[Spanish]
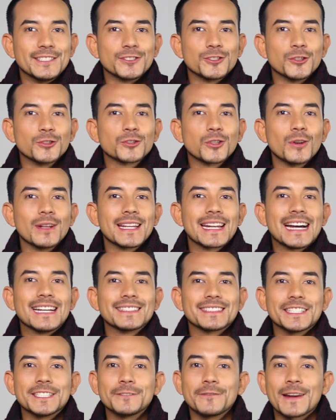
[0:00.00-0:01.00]
Son
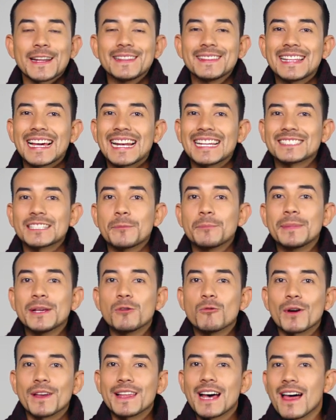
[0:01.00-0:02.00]
tolerantes frente a las
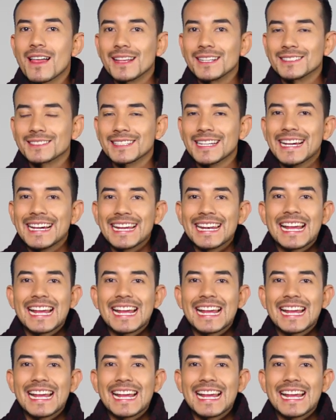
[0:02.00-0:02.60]
ambigüedades,